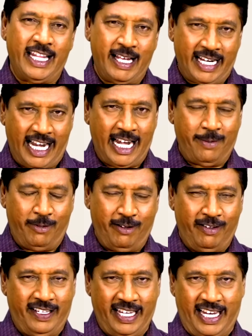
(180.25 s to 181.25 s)
நான் தான் கல்யாணம்
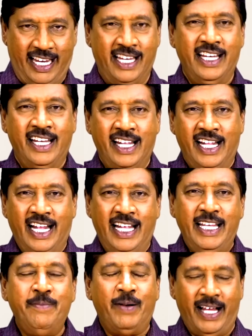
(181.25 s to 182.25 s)
பண்ணி வச்சேன்
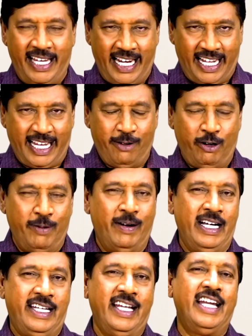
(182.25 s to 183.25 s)
இப்போ எனக்கு ஒரு
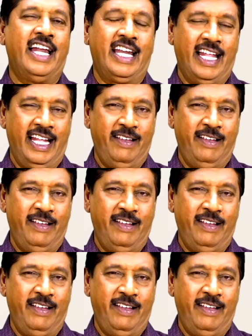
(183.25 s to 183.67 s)
மகிழ்ச்சி என்னென்னா